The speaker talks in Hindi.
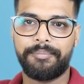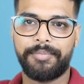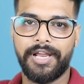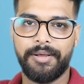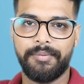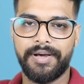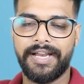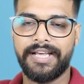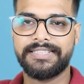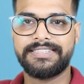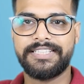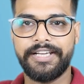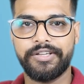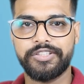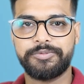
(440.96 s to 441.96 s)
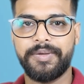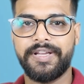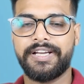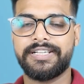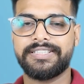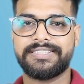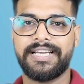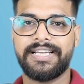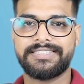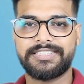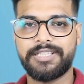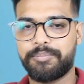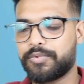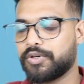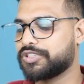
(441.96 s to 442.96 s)
आपके लिए बना है स्टीरियो स्पीकर्स है
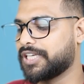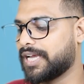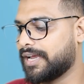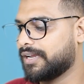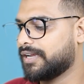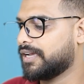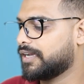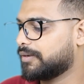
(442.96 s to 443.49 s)
सब कुछ है